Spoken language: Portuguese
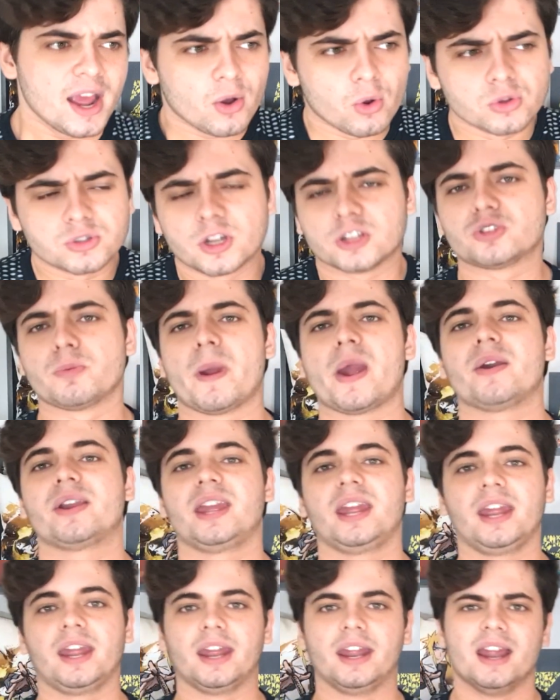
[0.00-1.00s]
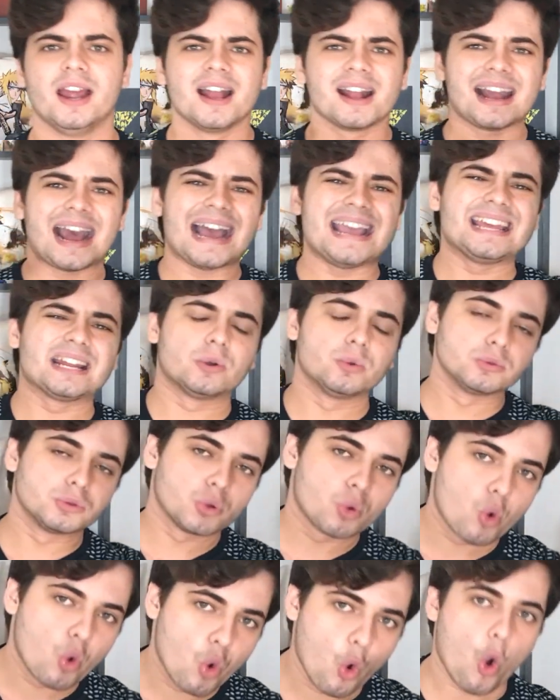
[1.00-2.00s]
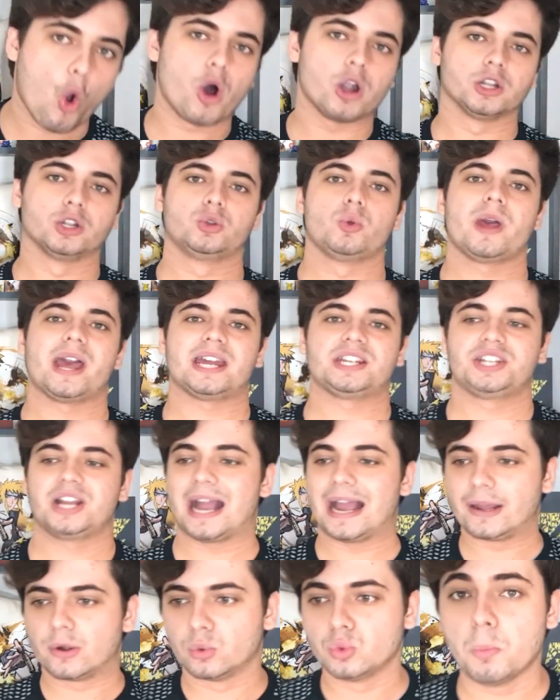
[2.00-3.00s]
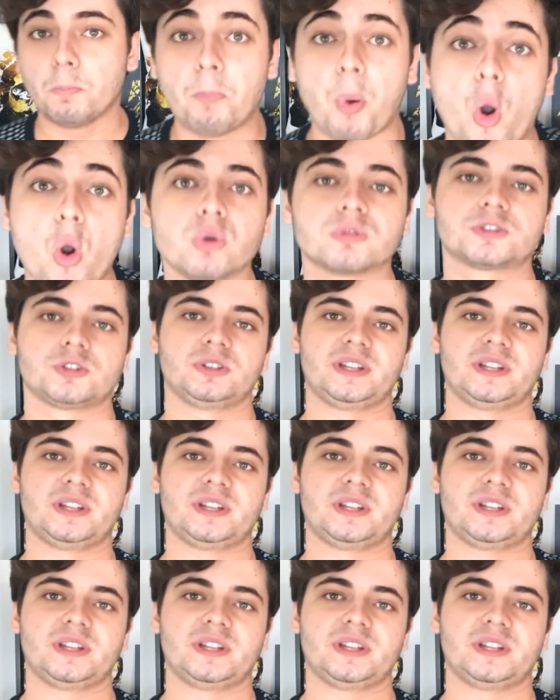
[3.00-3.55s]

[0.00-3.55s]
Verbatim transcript: os outros meio que caíram do colo do Ash, caíram no bolso